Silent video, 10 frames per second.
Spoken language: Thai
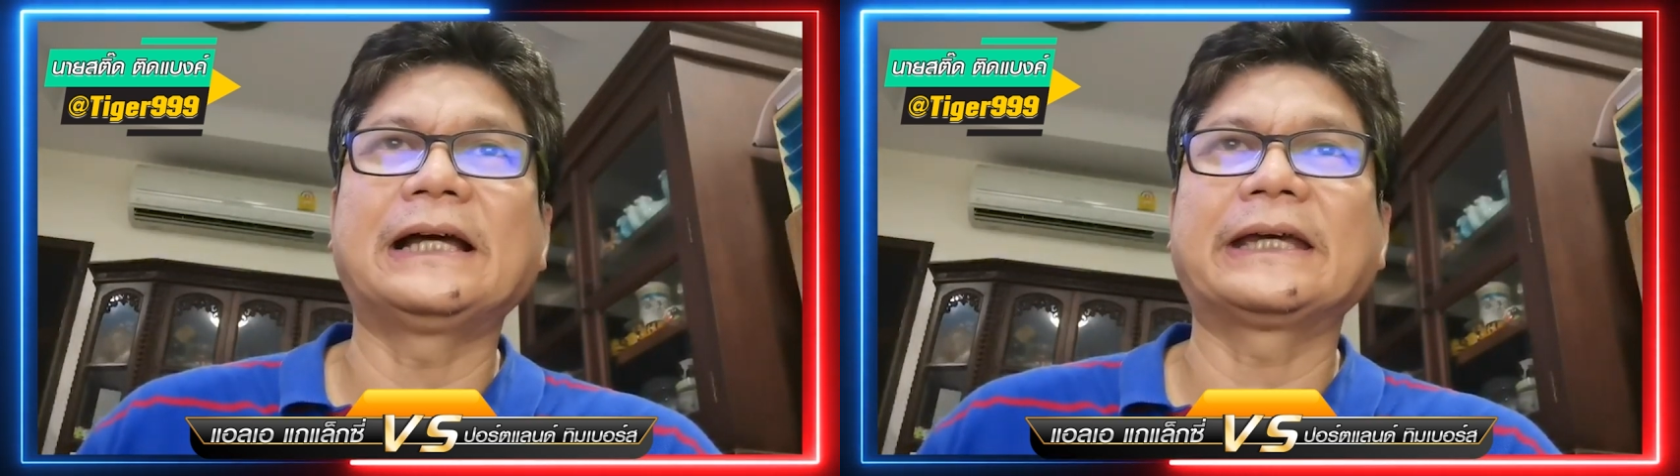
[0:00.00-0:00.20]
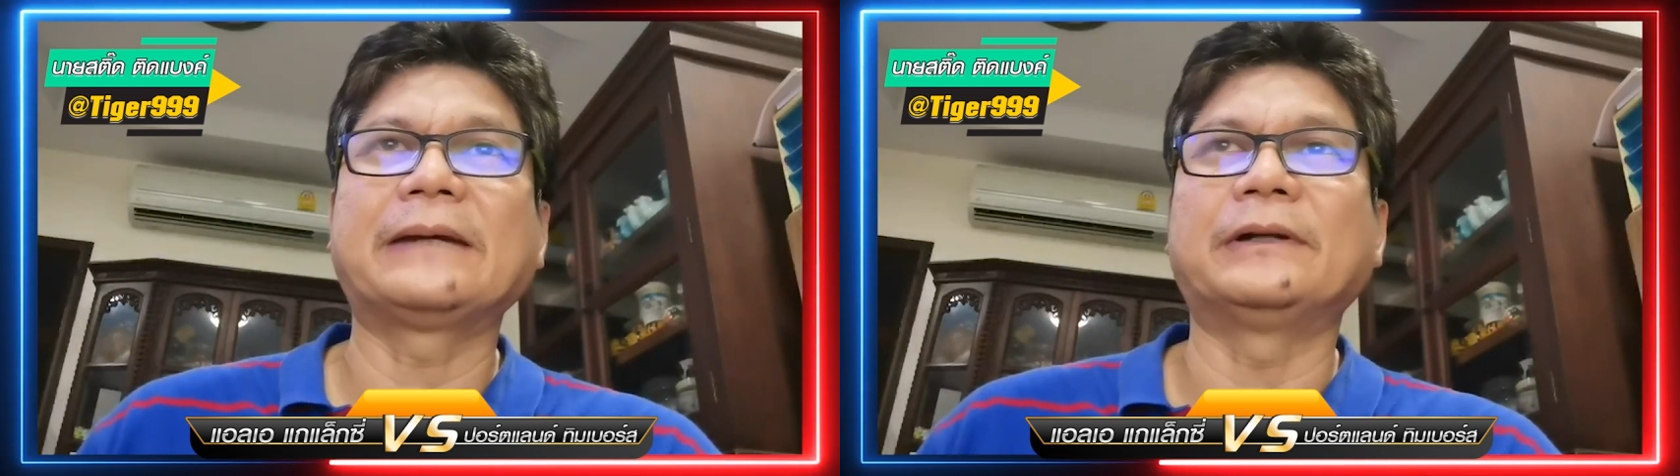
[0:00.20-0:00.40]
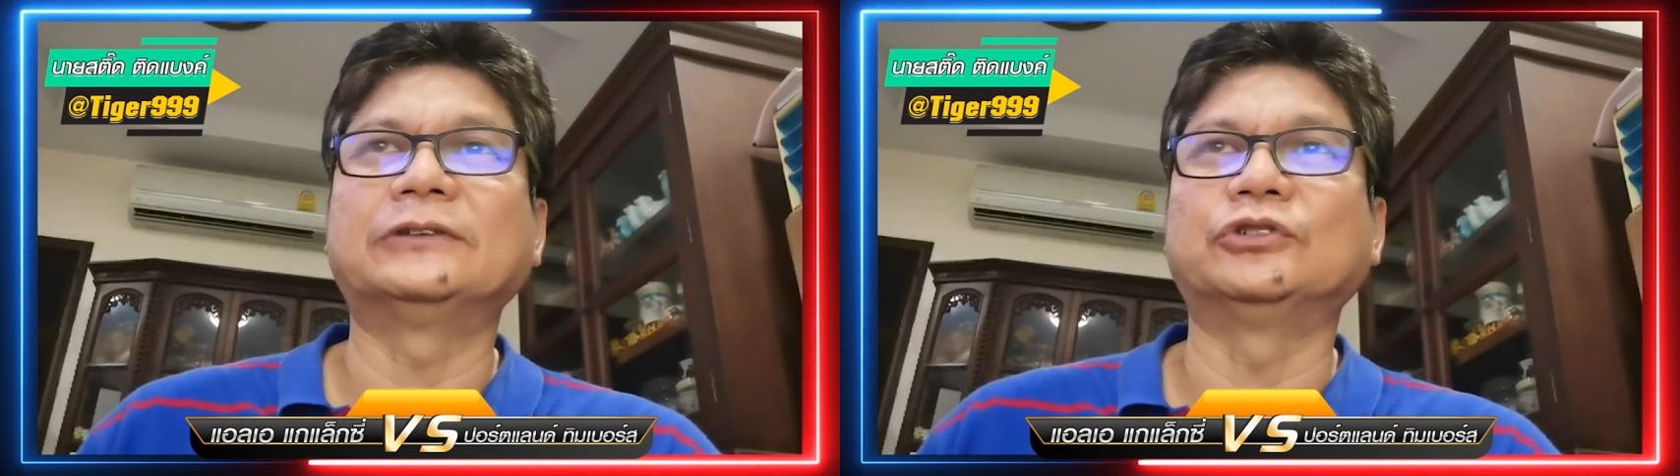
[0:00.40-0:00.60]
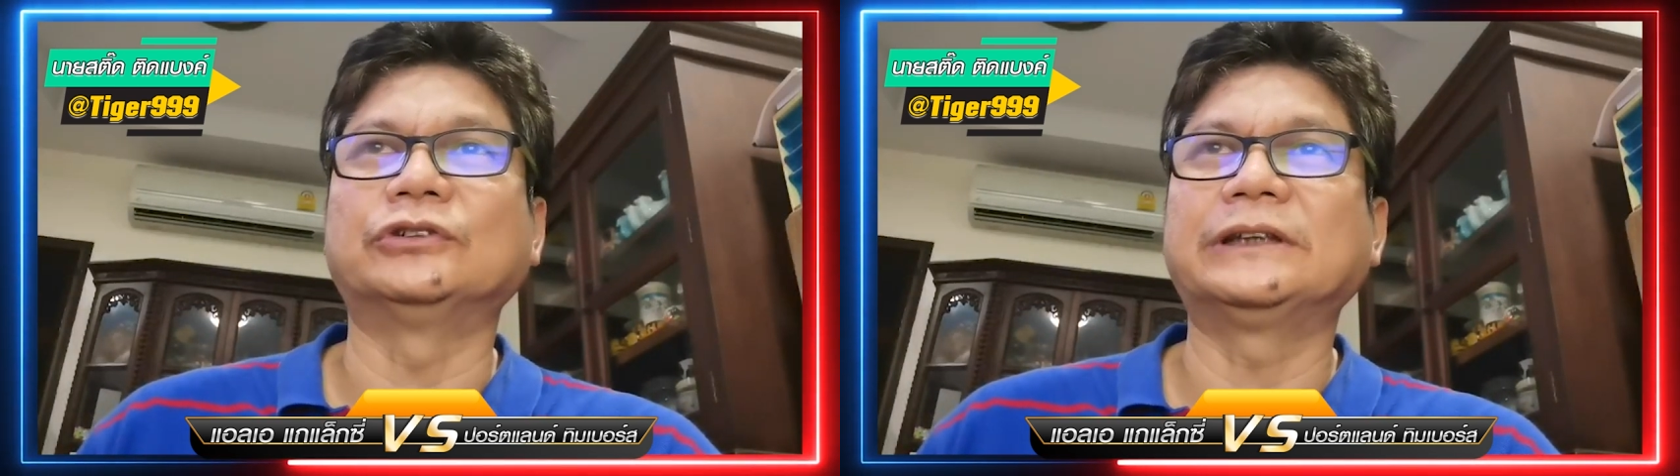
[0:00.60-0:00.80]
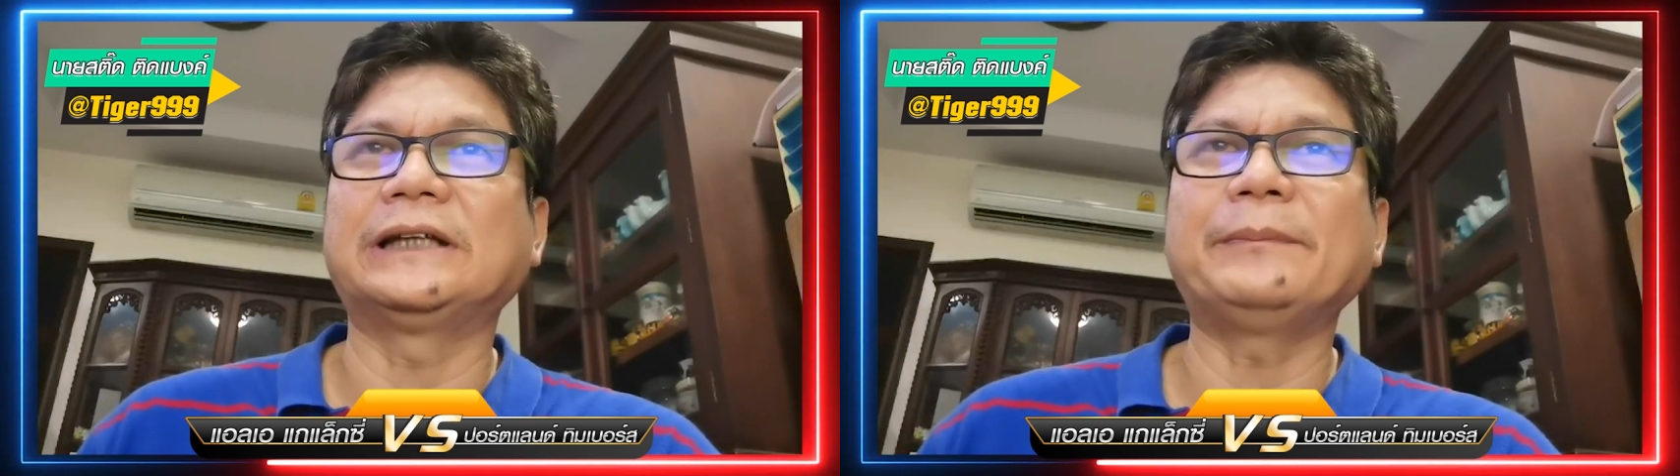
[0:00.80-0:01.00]
5 เกมหลังสุ
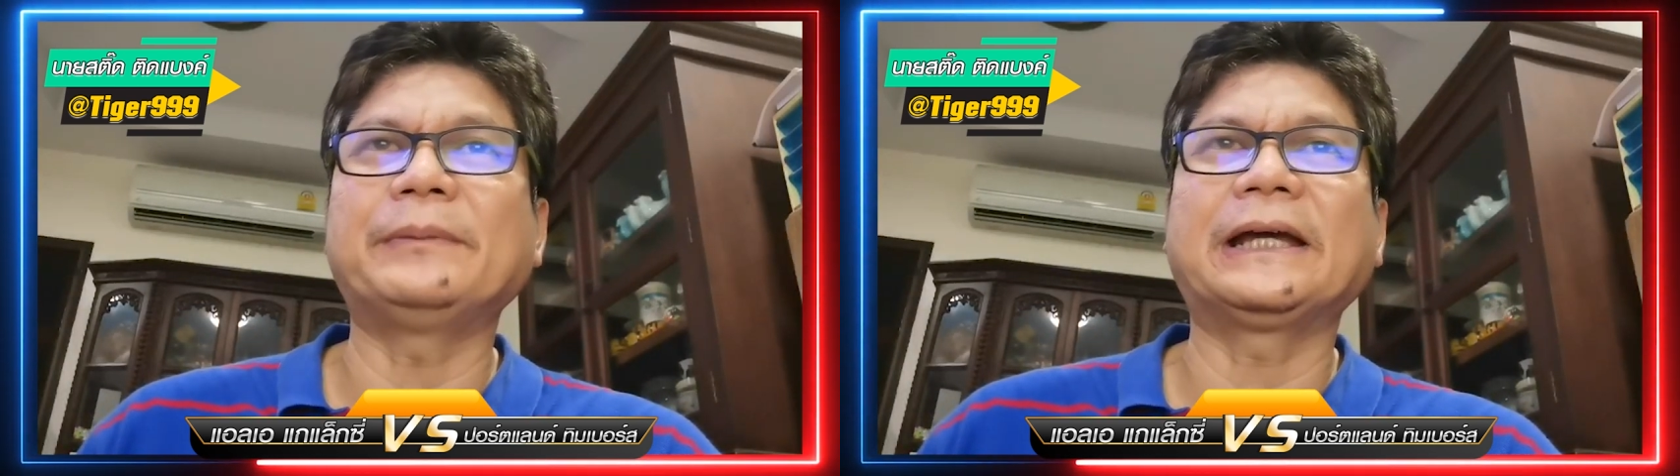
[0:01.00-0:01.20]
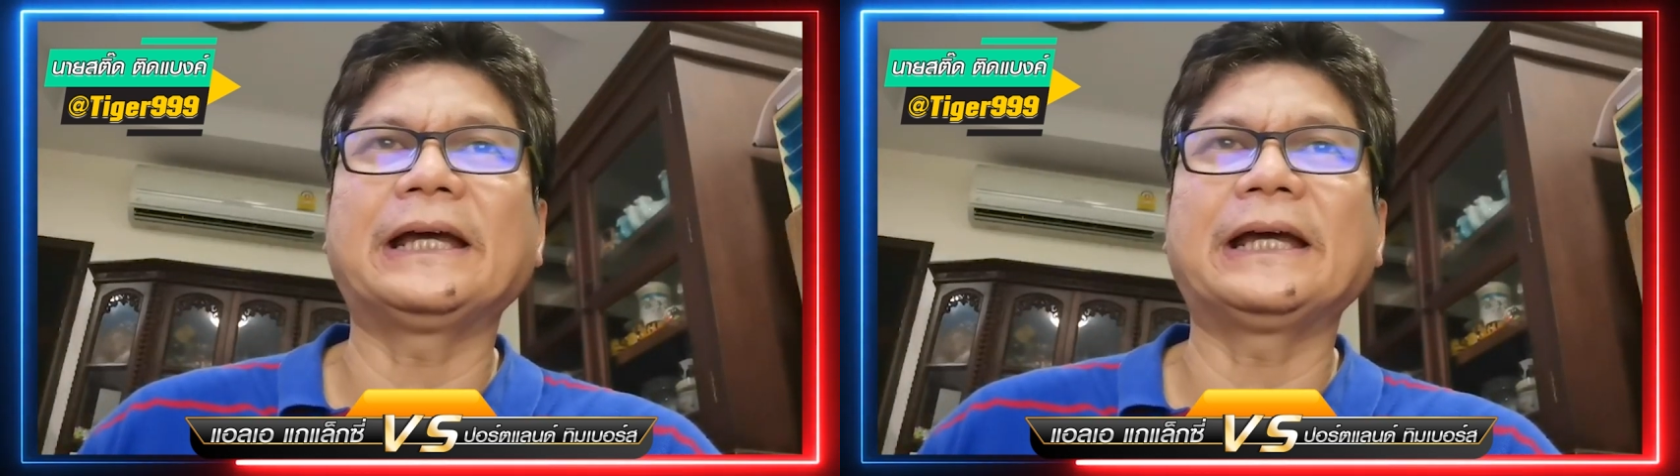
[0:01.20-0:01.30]
ด ชนะเพียง